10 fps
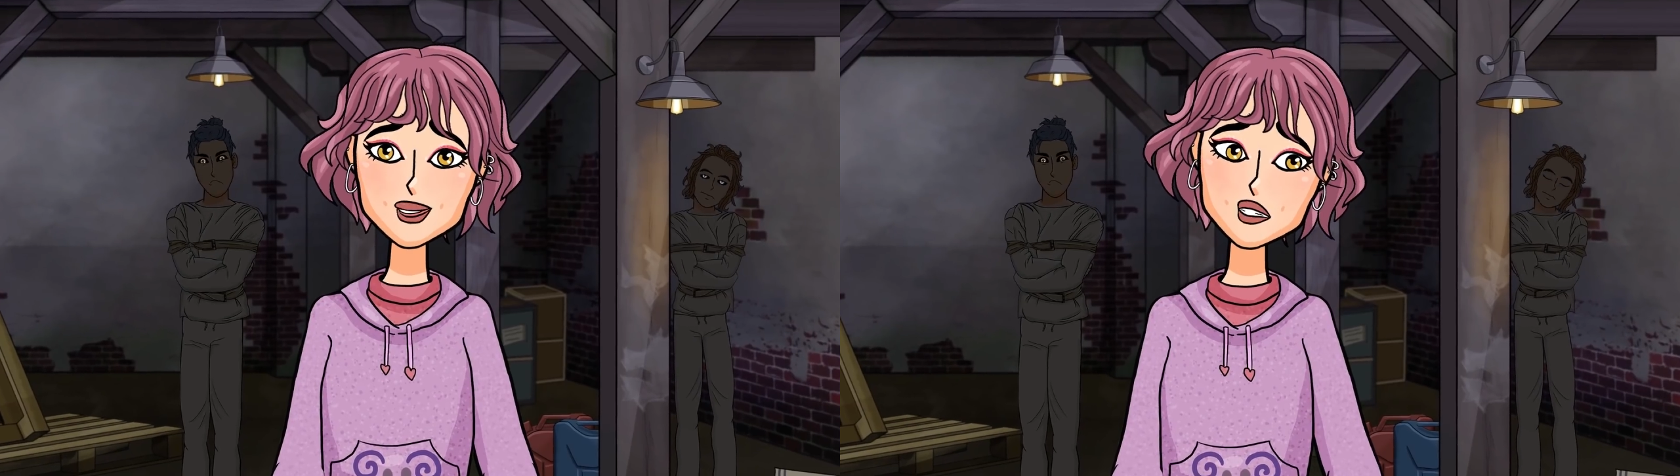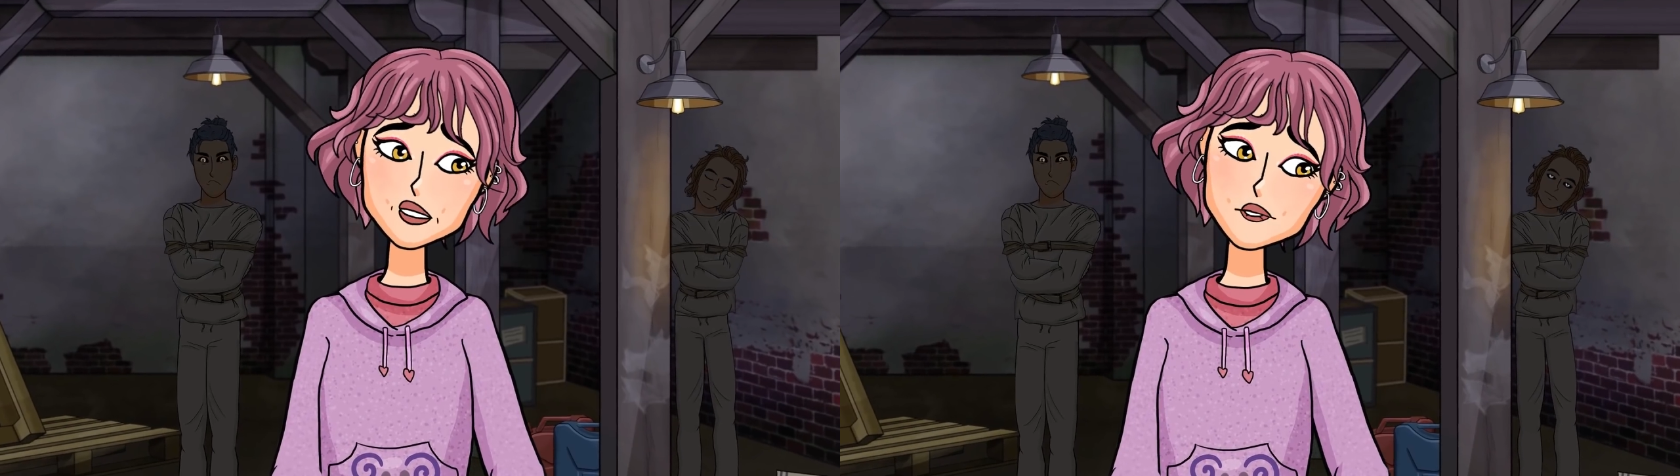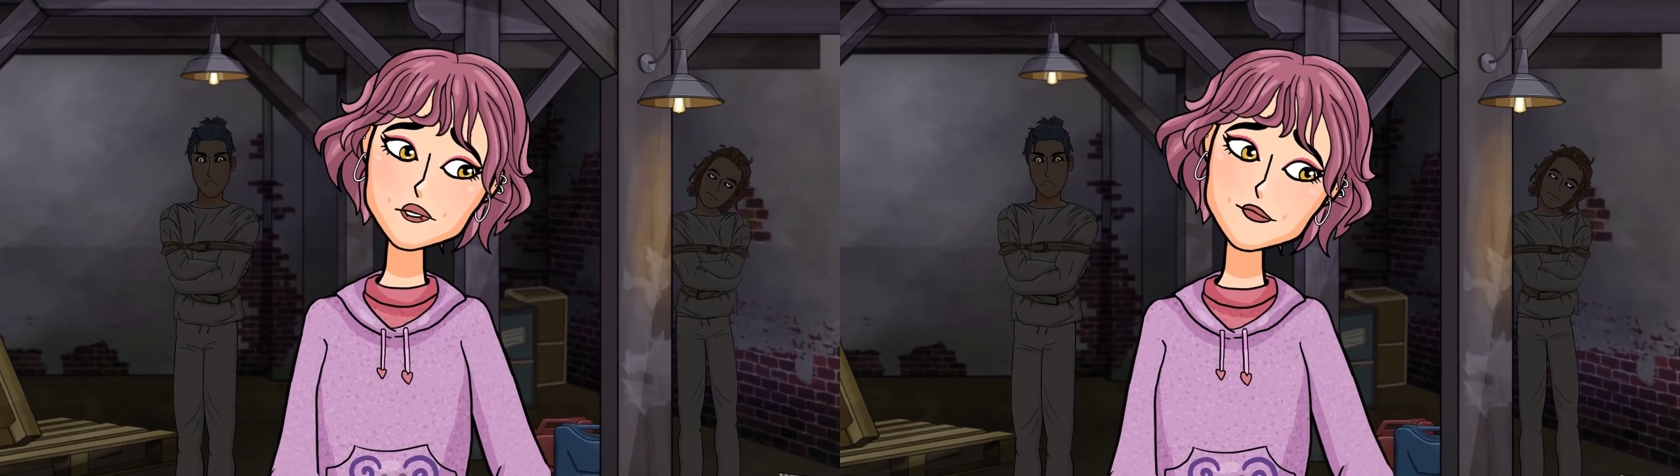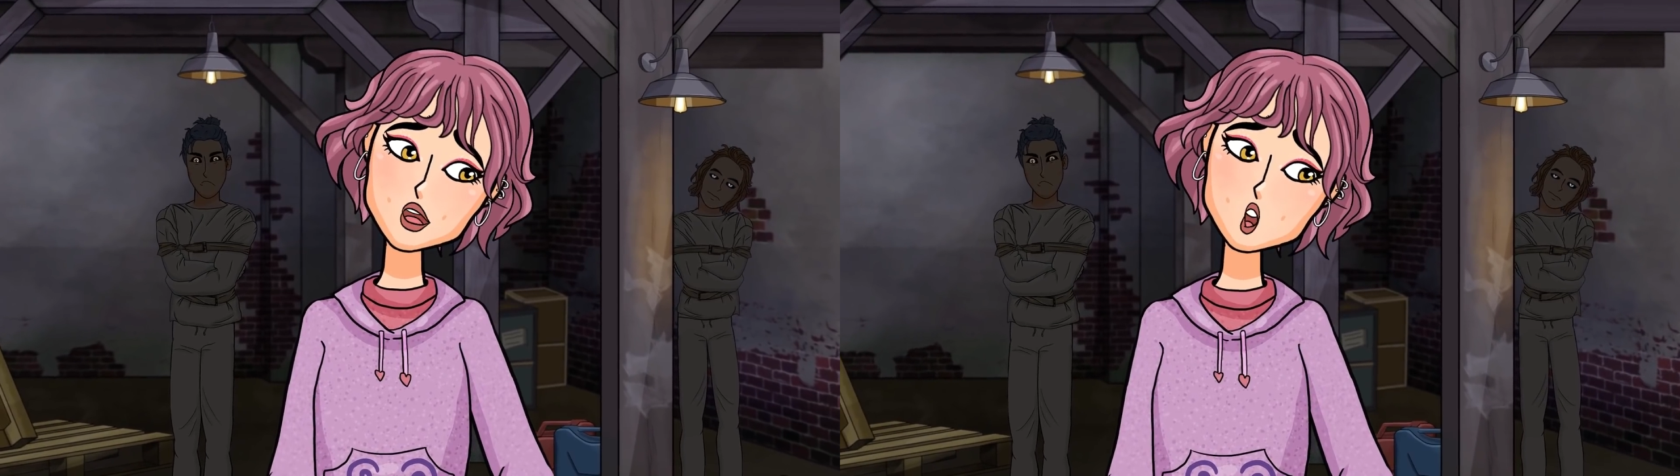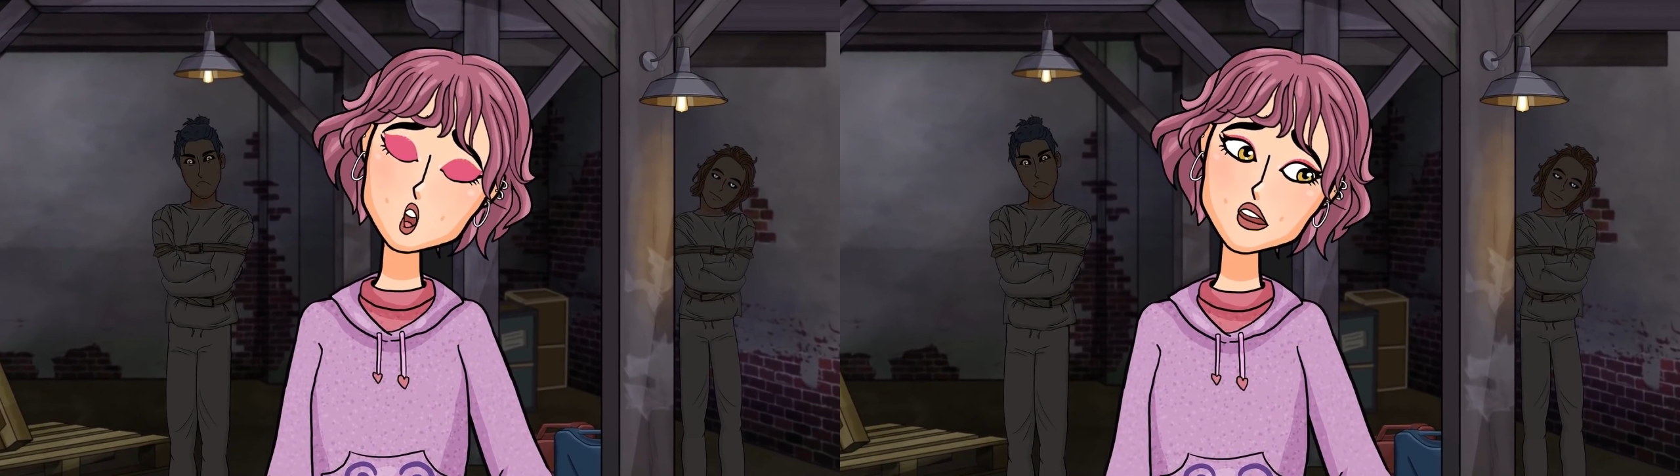fosse
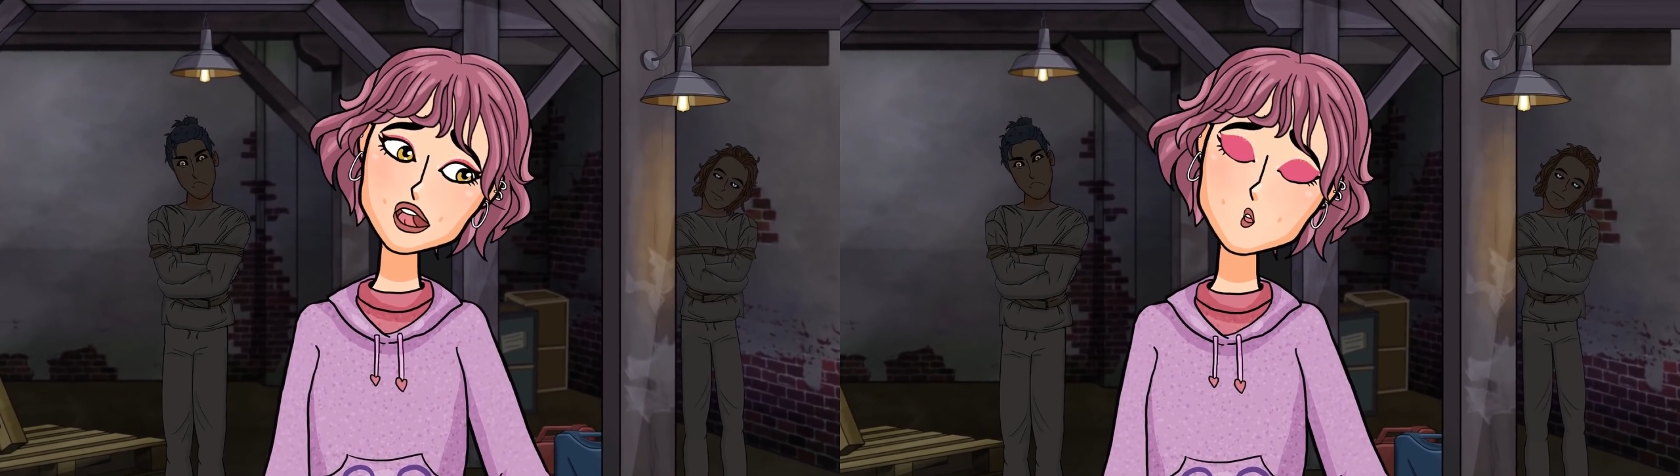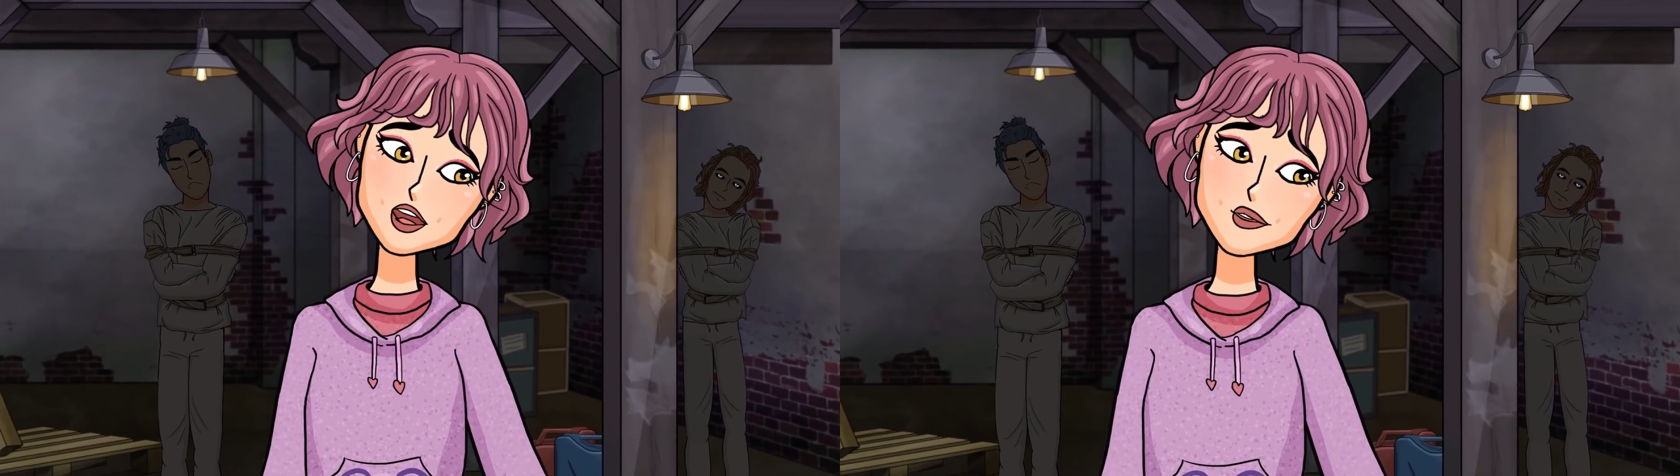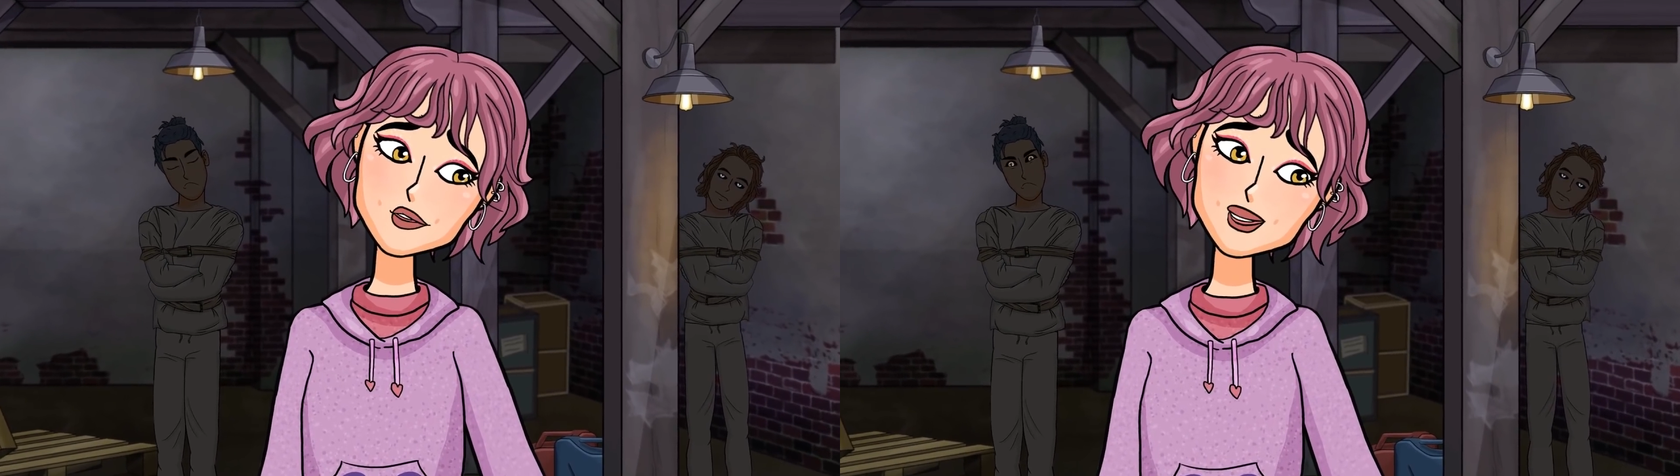d'accordo con loro.